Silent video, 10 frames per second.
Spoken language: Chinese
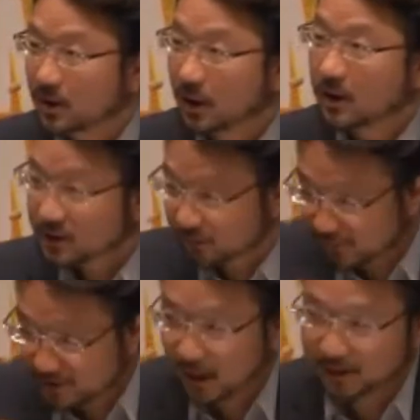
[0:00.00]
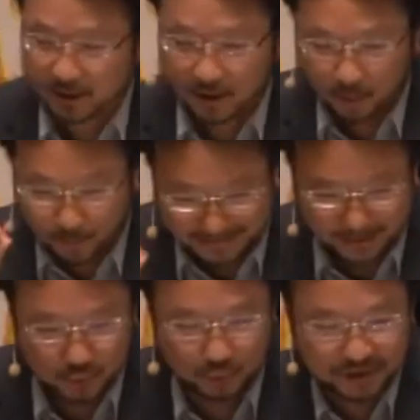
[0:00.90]
啊，是非常一个伟大
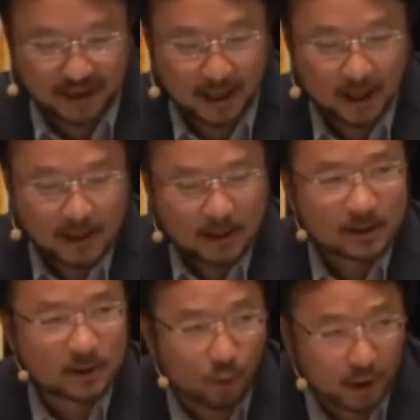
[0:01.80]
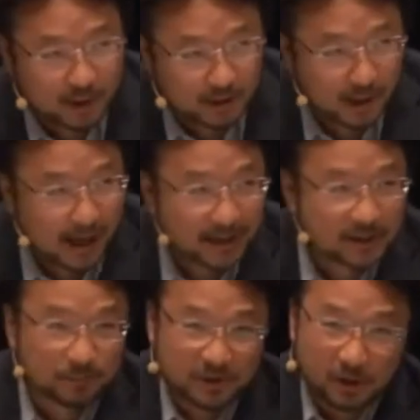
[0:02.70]
的作家。但是我个人还是
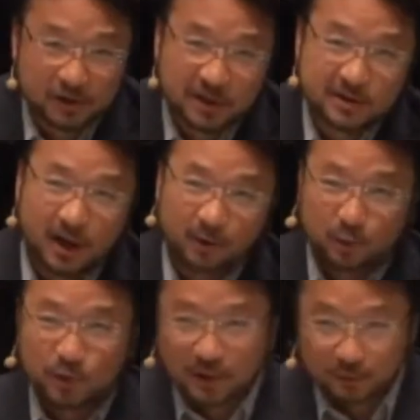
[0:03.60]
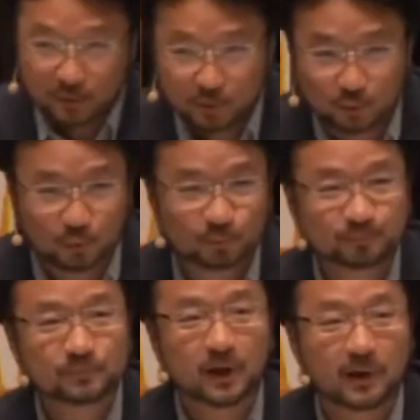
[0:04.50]
比较欣赏村上春树，
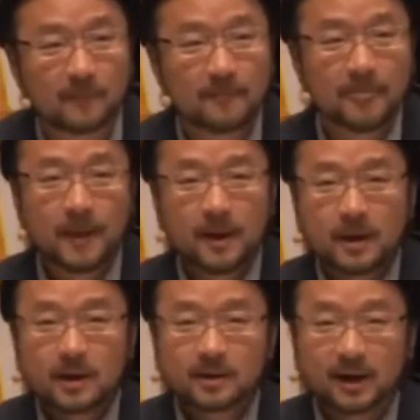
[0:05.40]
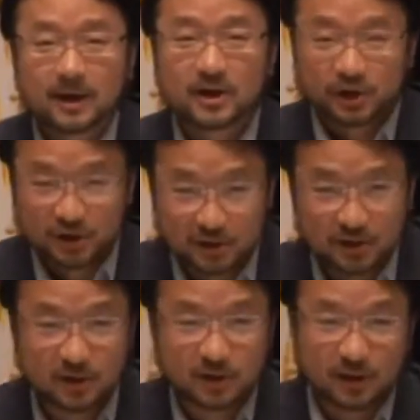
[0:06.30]
啊，那可惜的
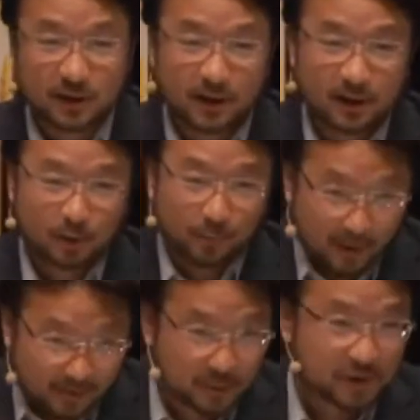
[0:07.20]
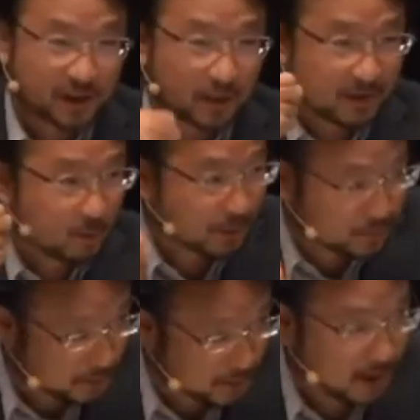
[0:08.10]
是，呃，诺贝尔文学奖的评委
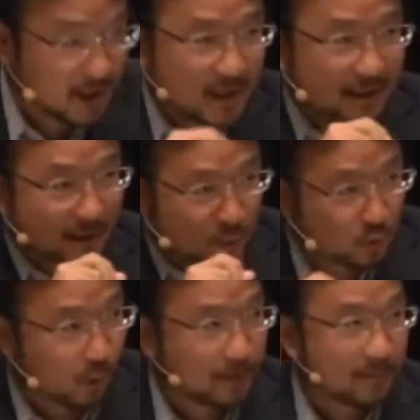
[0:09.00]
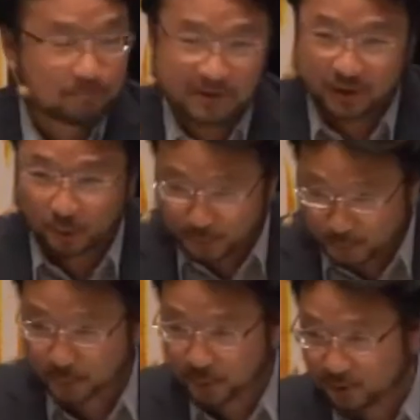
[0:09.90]
觉得他的作品比较
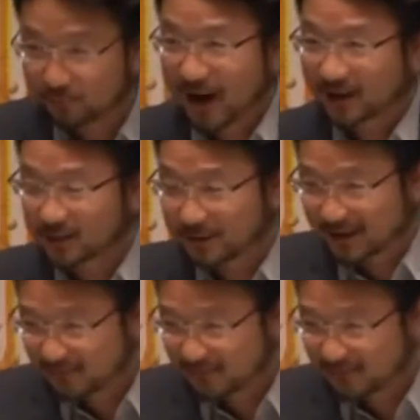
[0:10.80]
缺乏，特别他的